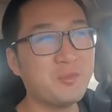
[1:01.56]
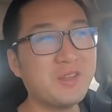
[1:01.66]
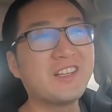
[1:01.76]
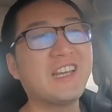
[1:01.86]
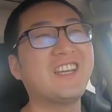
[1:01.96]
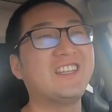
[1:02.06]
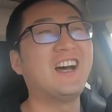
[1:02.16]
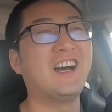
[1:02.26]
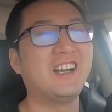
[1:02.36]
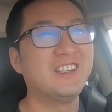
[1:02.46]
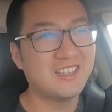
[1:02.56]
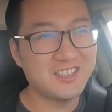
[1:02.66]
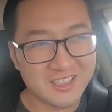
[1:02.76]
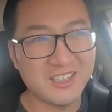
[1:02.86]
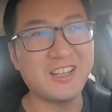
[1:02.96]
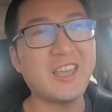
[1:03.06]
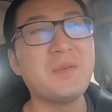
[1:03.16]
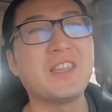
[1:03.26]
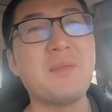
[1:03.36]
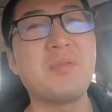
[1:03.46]
不能开太大，但是黑米
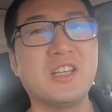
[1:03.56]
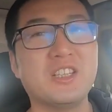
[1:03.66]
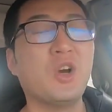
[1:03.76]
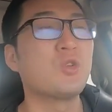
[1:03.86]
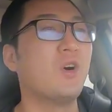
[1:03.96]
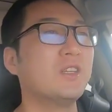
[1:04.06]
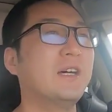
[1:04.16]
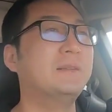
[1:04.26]
它不可能跳窗的。